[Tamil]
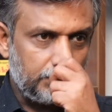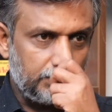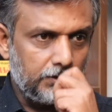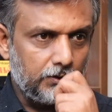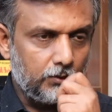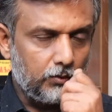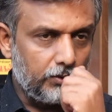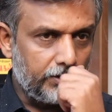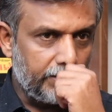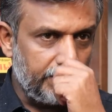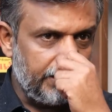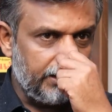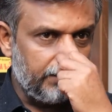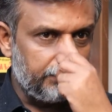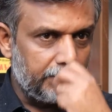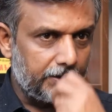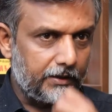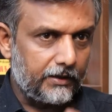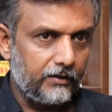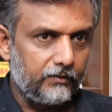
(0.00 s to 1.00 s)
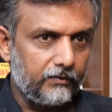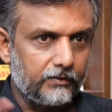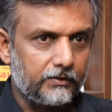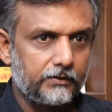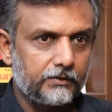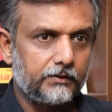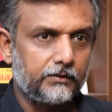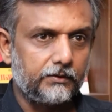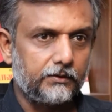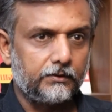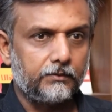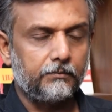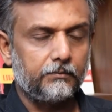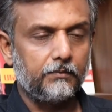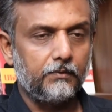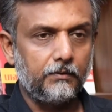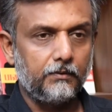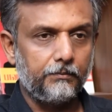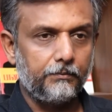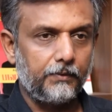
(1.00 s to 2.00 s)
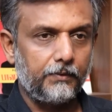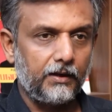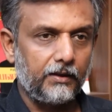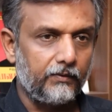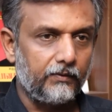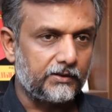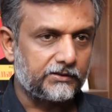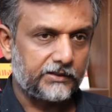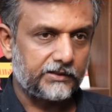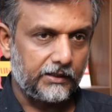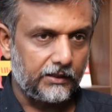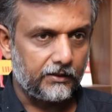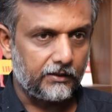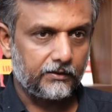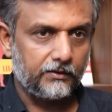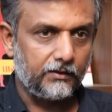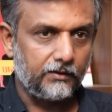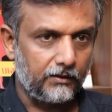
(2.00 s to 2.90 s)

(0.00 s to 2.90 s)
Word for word: இந்த குக்கியின மக்கள் வந்து மலைவாசிகளாக